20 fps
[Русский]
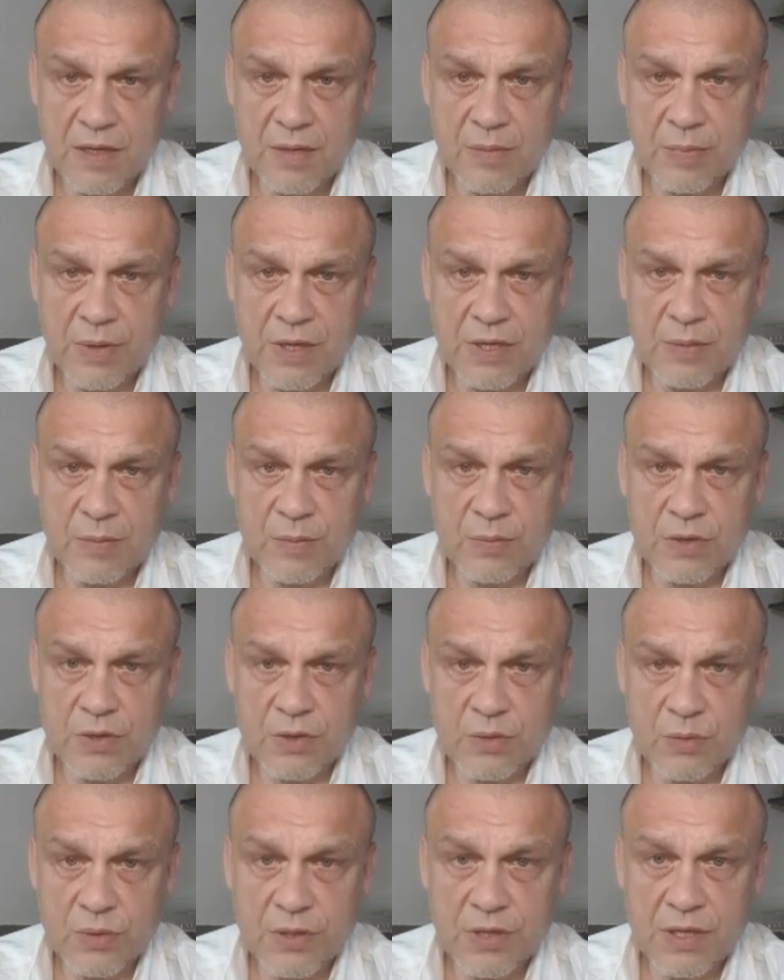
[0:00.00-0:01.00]
Поэтому на
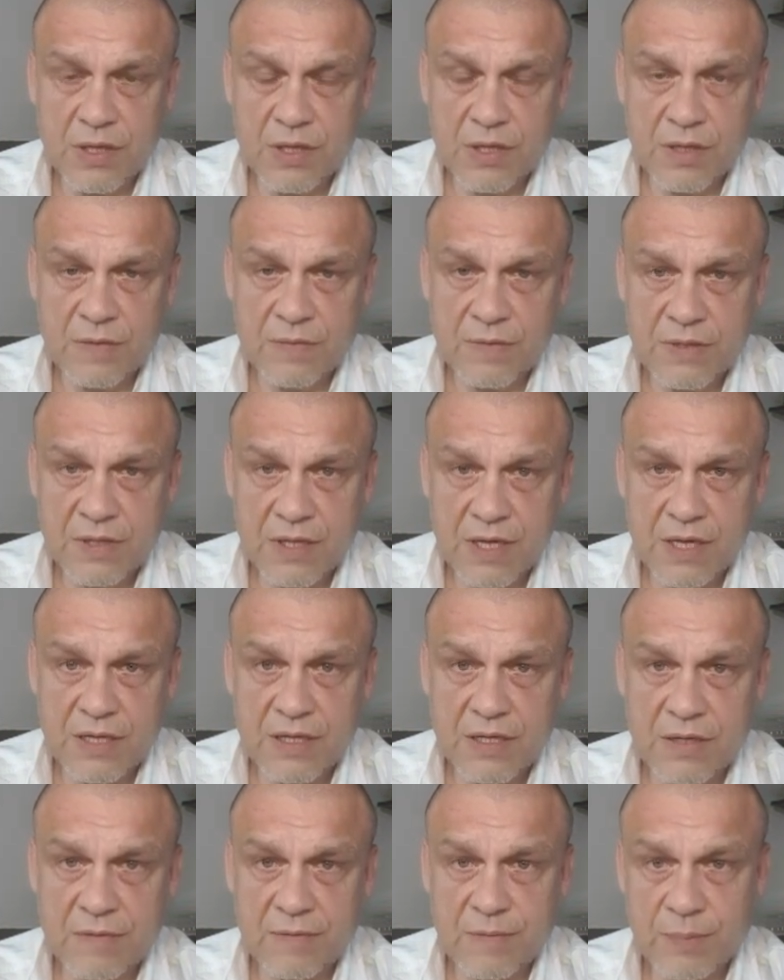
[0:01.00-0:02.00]
других, когда вы
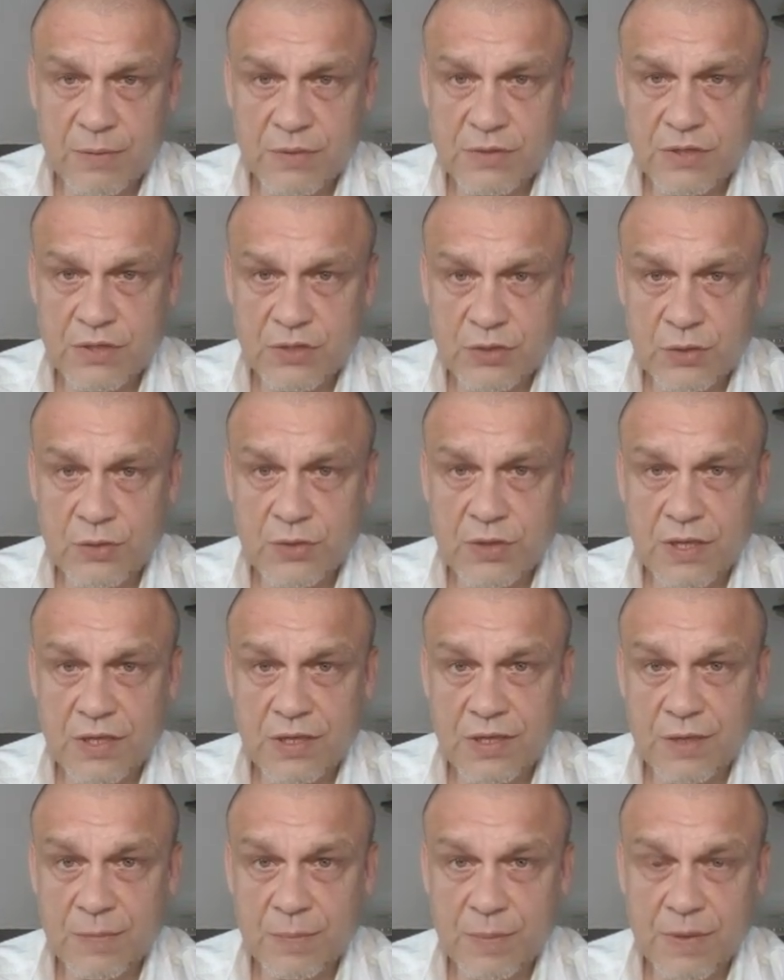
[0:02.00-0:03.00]
тратите, вы просто ждете от
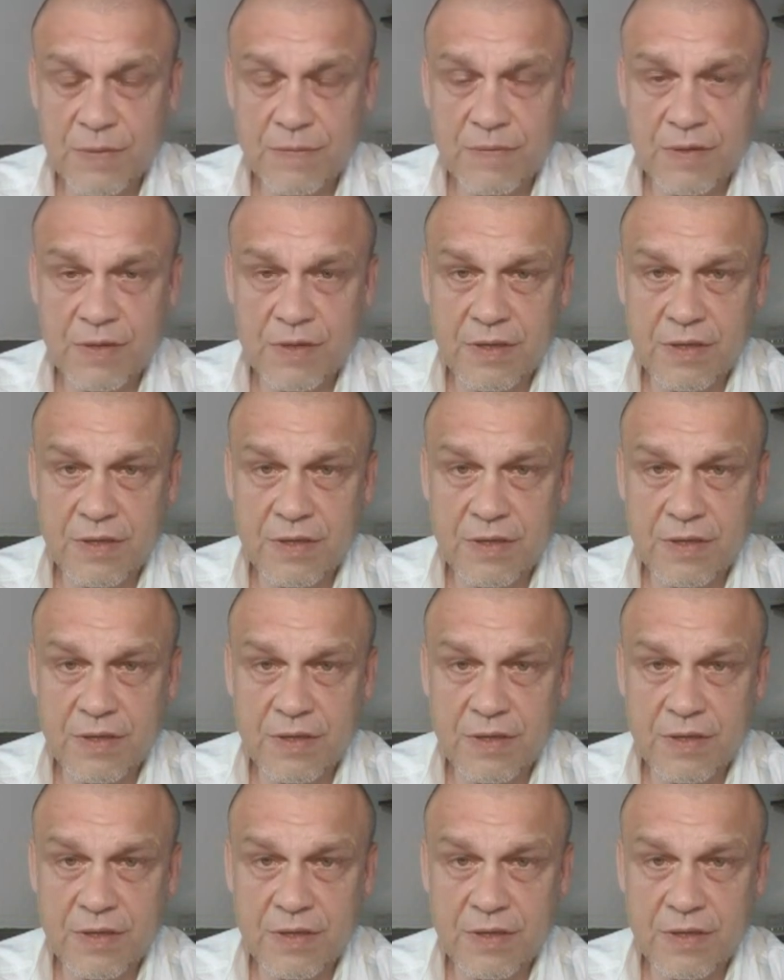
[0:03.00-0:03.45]
них похвалы.